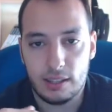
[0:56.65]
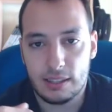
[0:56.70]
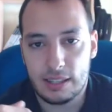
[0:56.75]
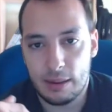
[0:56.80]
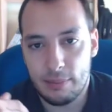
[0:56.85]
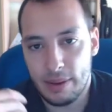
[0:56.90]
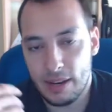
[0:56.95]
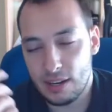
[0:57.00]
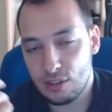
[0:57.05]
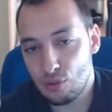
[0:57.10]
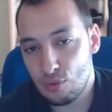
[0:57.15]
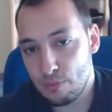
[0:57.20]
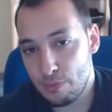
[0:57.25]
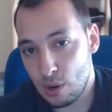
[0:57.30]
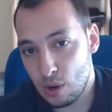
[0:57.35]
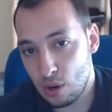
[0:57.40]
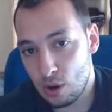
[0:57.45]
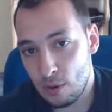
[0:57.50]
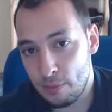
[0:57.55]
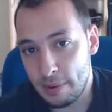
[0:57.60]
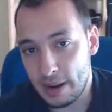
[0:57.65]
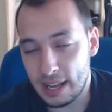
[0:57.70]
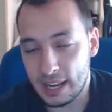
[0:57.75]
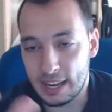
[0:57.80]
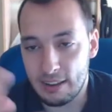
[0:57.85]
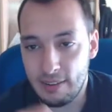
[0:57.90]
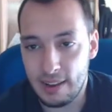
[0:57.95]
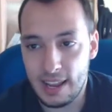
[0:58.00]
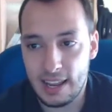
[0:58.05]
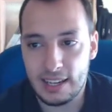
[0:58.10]
También es un poco para
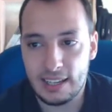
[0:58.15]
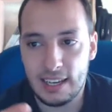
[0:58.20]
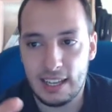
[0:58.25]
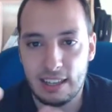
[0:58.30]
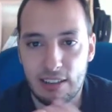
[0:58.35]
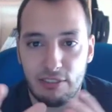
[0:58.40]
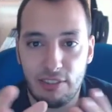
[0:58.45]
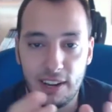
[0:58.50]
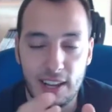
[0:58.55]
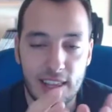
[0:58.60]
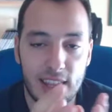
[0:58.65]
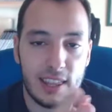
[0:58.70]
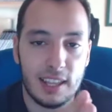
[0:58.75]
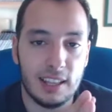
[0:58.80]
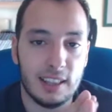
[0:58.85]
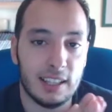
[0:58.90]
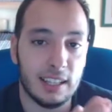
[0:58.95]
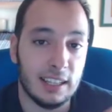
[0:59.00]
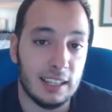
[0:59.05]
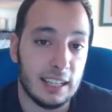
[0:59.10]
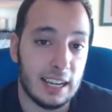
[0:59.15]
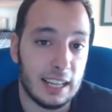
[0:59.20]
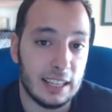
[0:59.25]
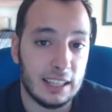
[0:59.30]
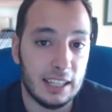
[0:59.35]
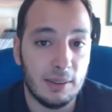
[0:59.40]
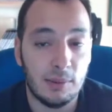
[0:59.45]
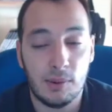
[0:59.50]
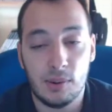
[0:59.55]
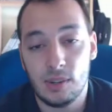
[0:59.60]
que veáis la diferencia entre
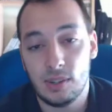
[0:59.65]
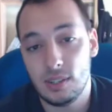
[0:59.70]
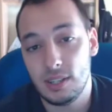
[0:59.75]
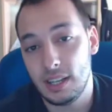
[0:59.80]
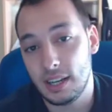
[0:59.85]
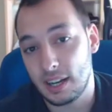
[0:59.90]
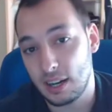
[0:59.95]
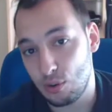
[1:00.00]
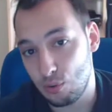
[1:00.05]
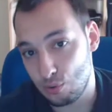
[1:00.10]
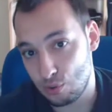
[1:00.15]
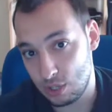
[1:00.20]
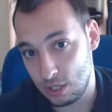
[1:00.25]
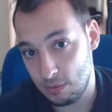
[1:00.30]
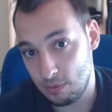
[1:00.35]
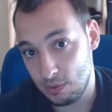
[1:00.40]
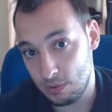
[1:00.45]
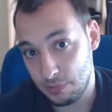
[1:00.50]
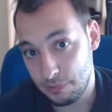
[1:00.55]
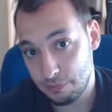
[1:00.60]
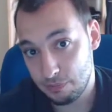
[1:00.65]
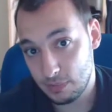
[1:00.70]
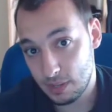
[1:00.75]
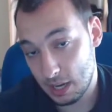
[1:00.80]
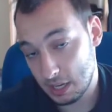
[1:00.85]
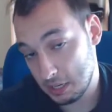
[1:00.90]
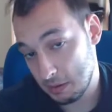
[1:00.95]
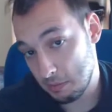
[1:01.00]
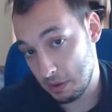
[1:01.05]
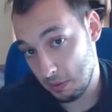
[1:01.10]
iterativo y recursivo,
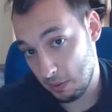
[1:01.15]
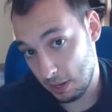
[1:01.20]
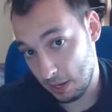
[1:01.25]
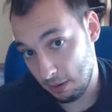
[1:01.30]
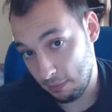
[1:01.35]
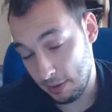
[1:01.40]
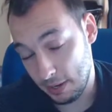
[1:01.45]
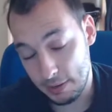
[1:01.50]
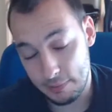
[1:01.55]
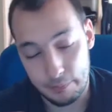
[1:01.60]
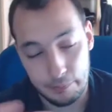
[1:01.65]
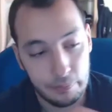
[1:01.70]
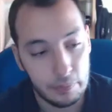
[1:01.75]
que siempre viene bien.